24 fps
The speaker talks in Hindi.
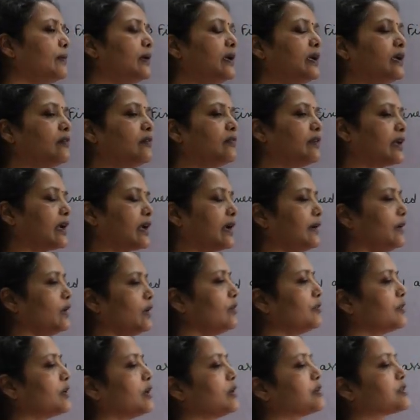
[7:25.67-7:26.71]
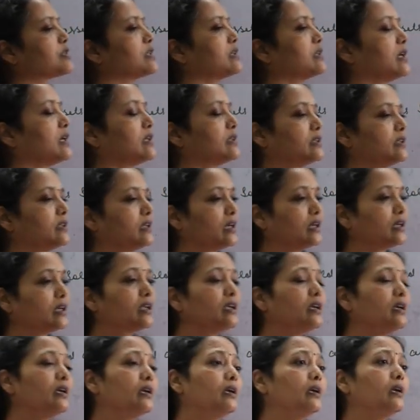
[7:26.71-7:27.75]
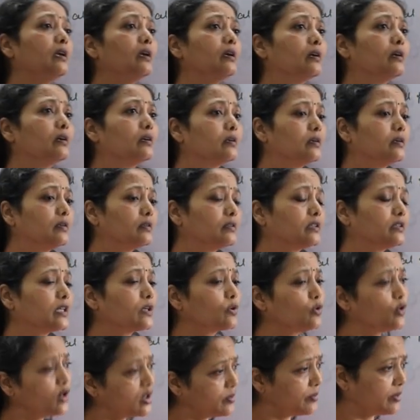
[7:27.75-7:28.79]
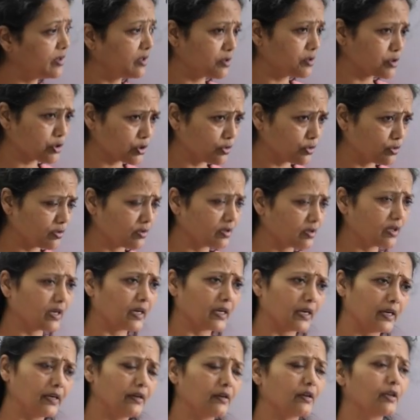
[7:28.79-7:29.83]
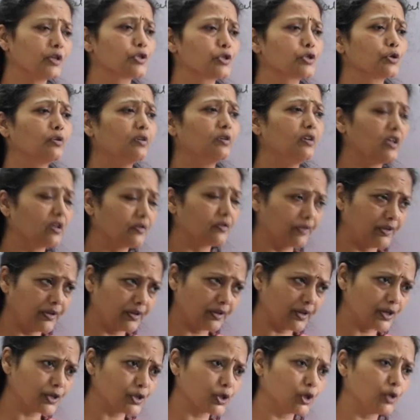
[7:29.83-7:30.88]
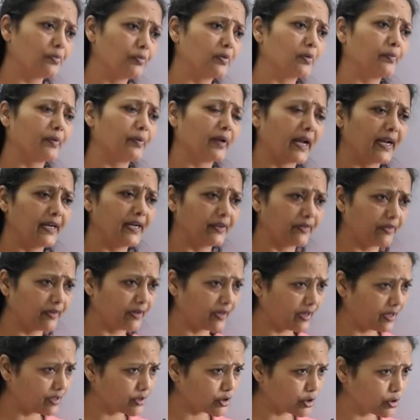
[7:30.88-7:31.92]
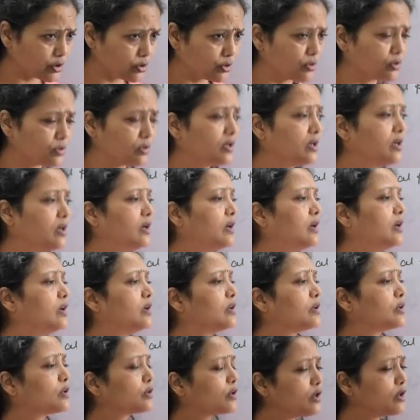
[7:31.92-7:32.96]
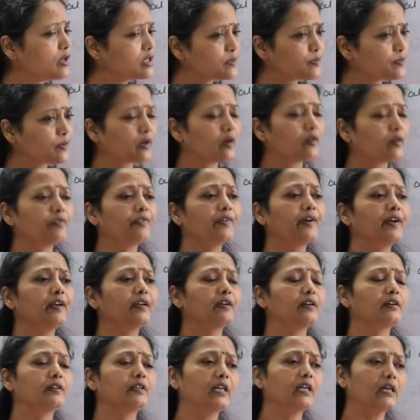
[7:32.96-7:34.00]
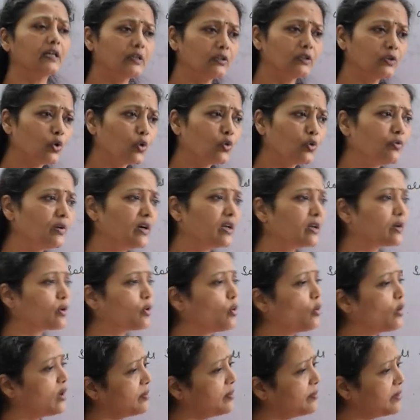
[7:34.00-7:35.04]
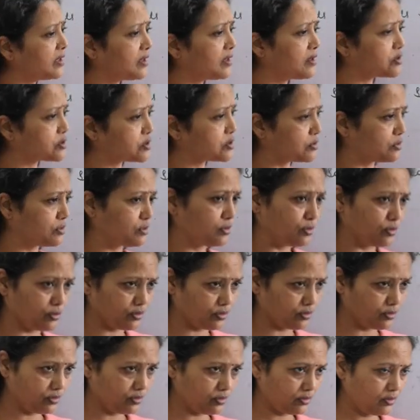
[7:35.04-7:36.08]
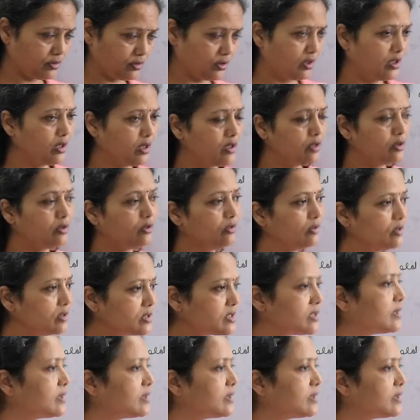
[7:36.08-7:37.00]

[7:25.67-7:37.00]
एक वेराइटी ऑफ क्वेश्चन आती है कि चाहे कोई भी रेशो करंट रेशो लिक्विड रेशो प्रोप्राइटरी रेशो ग्रॉस प्रॉफिट टर्नओवर कोई भी रेशो हो उस